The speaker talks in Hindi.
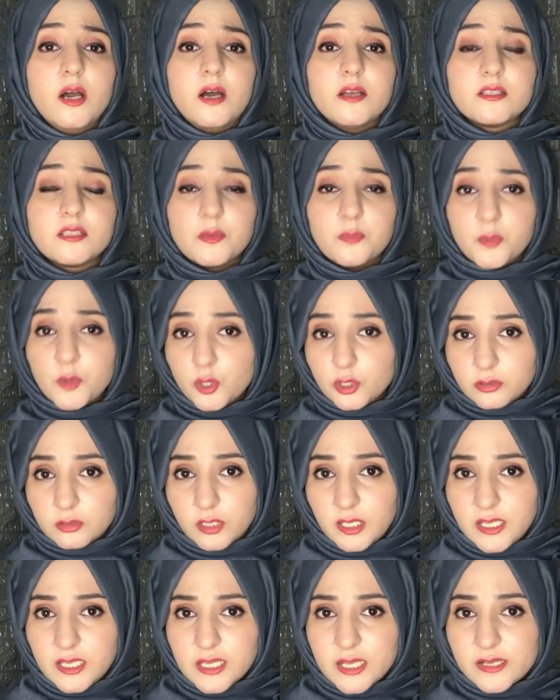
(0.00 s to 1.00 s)
सपोर्ट तो
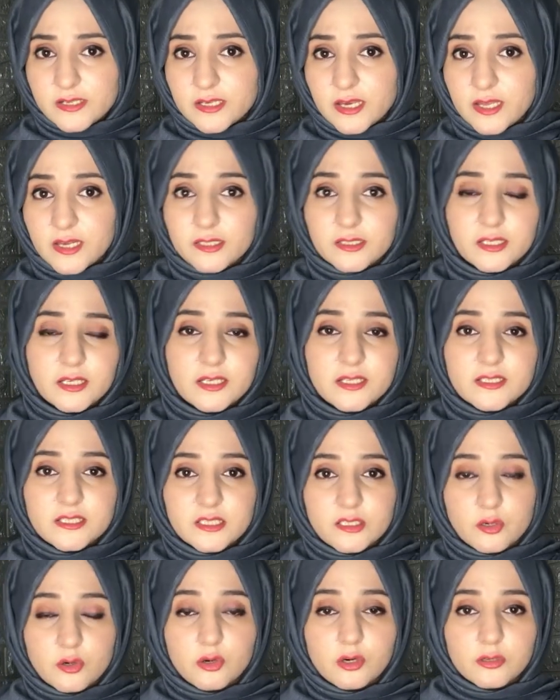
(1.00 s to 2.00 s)
नहीं किया जा रहा था
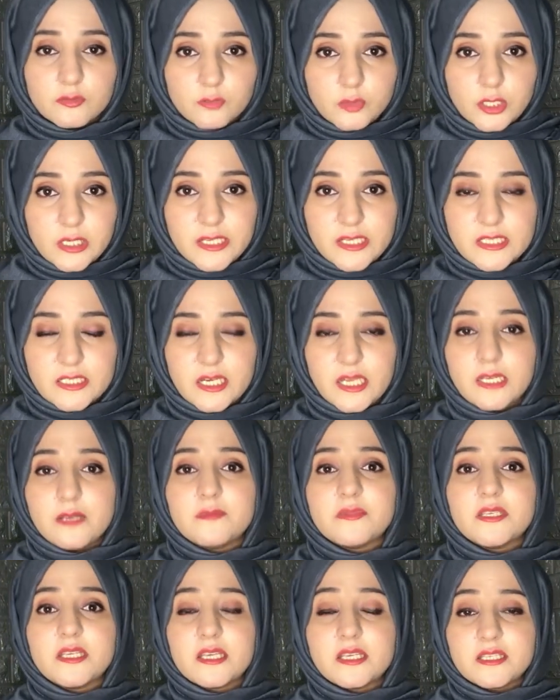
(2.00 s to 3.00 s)
किसी और मुल्क की जानब
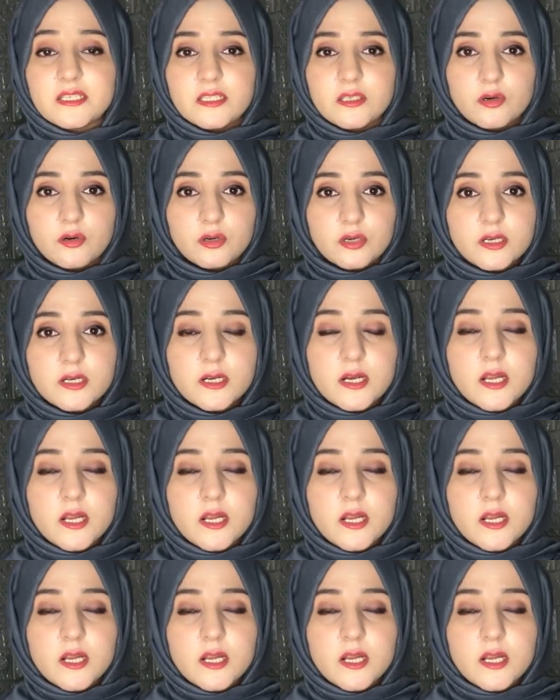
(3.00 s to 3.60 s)
से किसी और